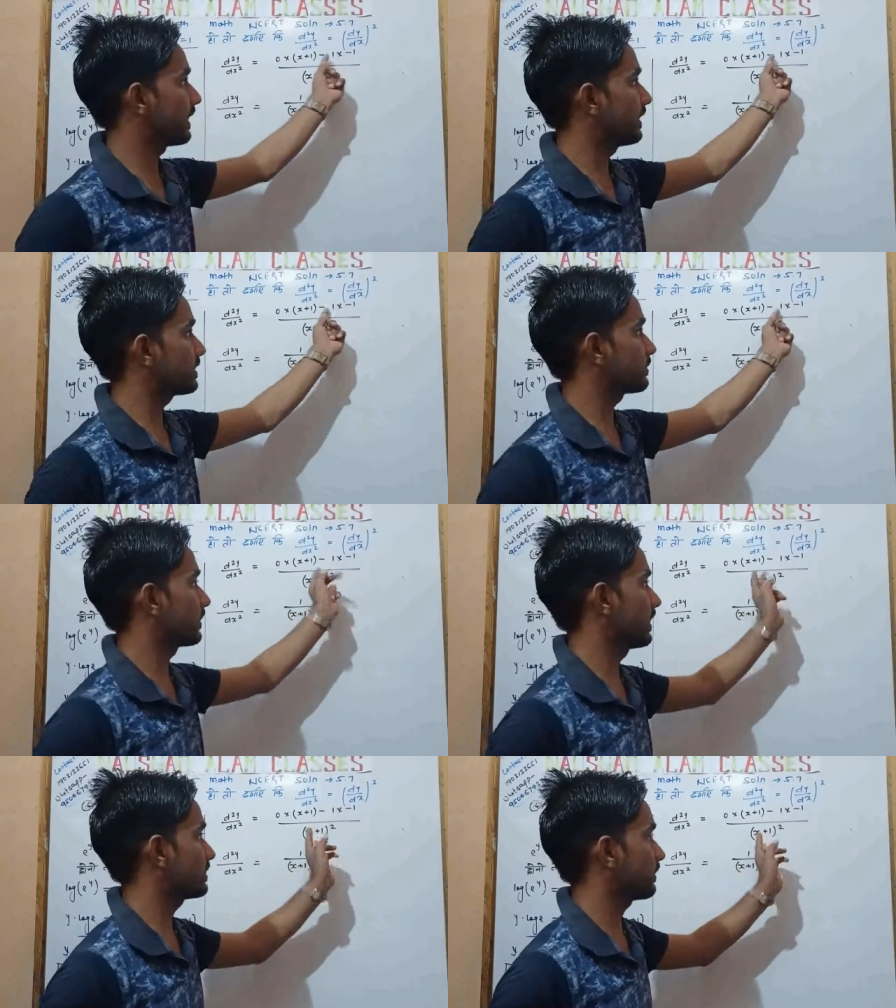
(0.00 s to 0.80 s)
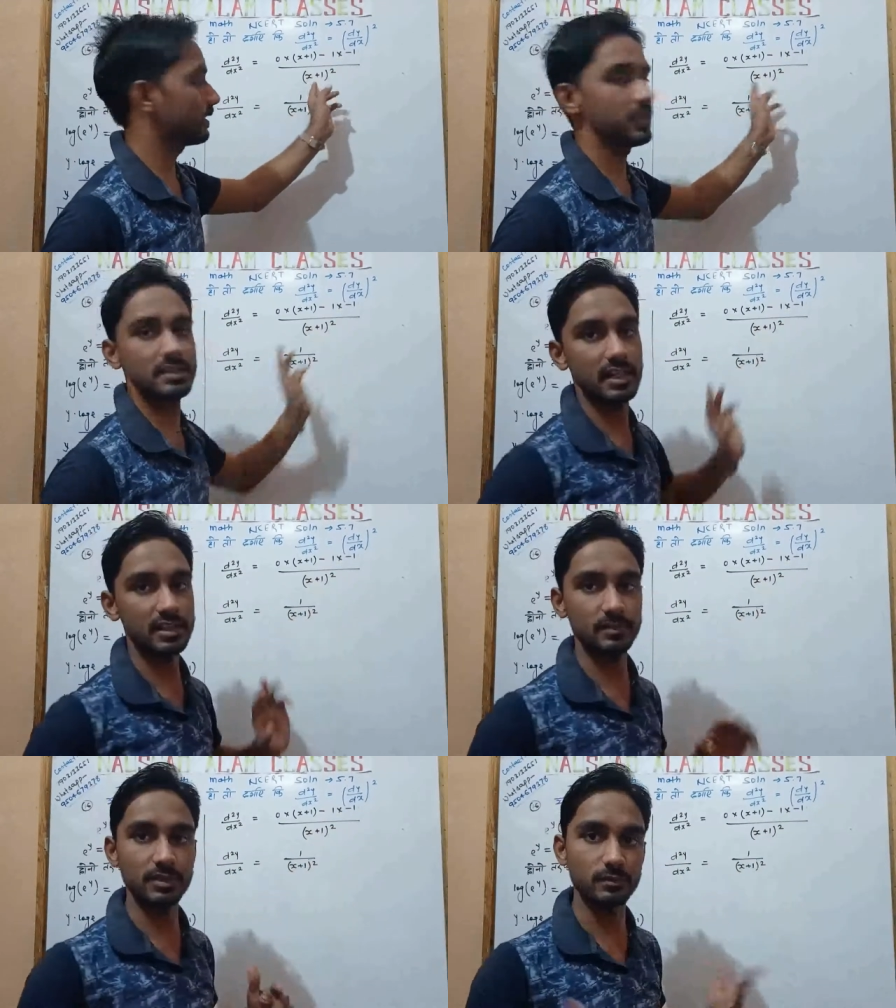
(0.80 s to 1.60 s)
माइनस प्लस और नीचे
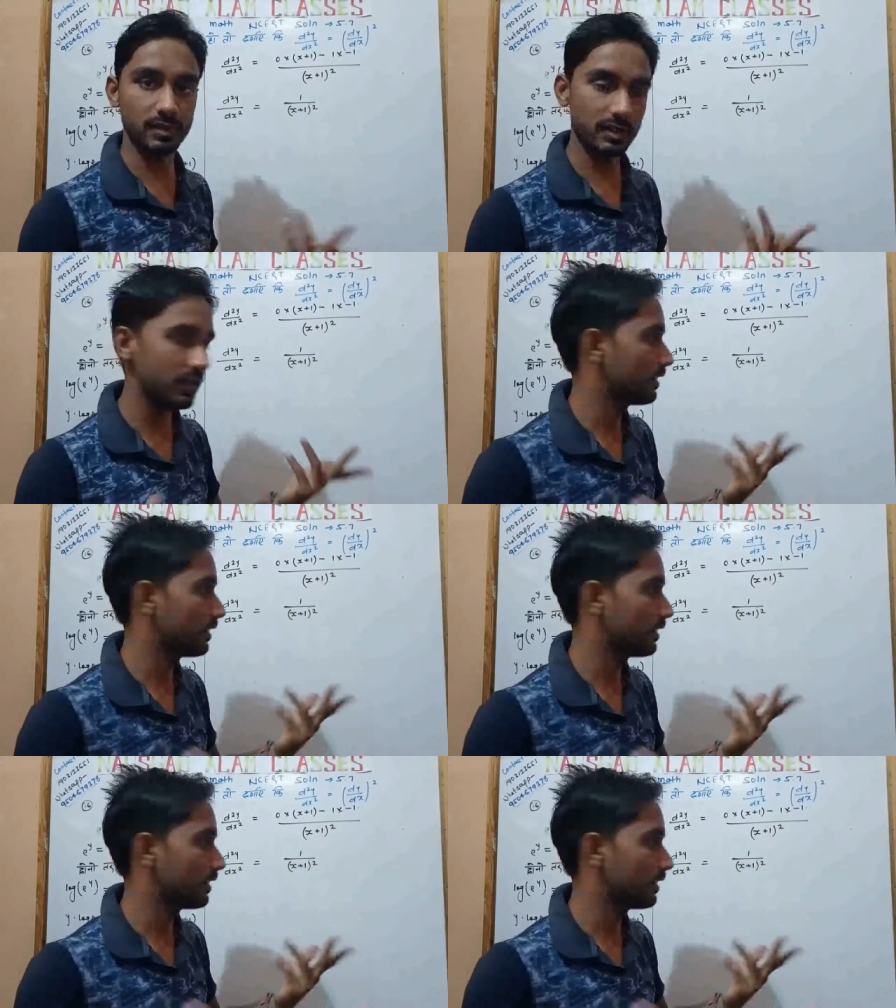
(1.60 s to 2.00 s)
एक्स प्लस वन का